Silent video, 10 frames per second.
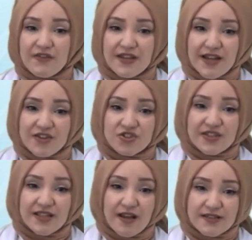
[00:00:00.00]
ve enerji
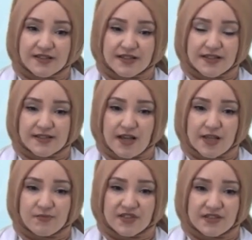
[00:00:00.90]
nakil hatlarına
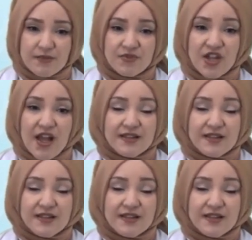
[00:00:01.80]
sahiptir demiş.